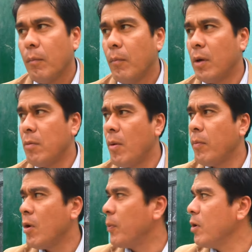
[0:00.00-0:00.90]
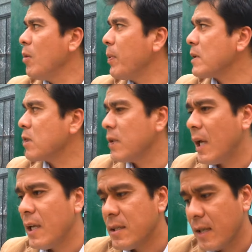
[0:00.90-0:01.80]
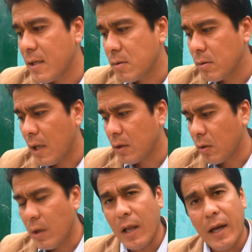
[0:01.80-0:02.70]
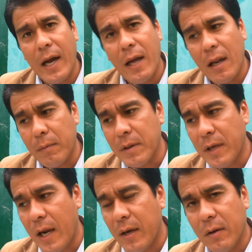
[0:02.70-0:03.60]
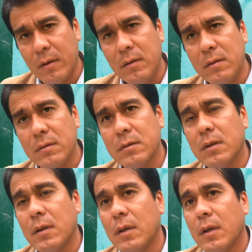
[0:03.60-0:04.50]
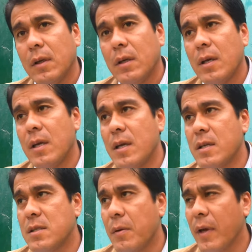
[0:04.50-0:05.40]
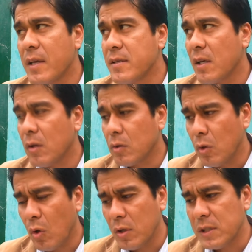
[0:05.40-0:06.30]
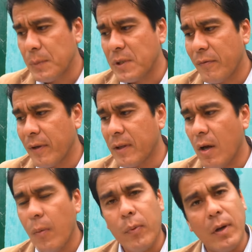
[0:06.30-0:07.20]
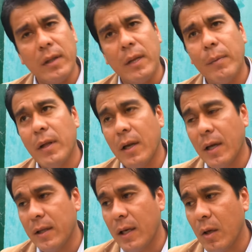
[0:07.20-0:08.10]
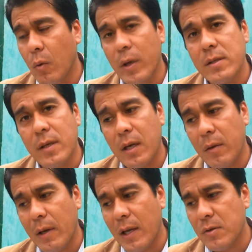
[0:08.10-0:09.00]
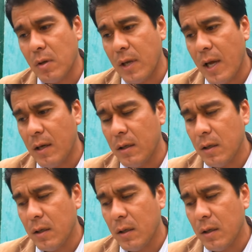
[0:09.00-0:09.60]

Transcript: Bueno, mi, opinión personal es que es un acto ilegal, arbitrario, ¿no? Eh, si bien es cierto, todos nos sentimos afectados por el tema de la delincuencia a nivel nacional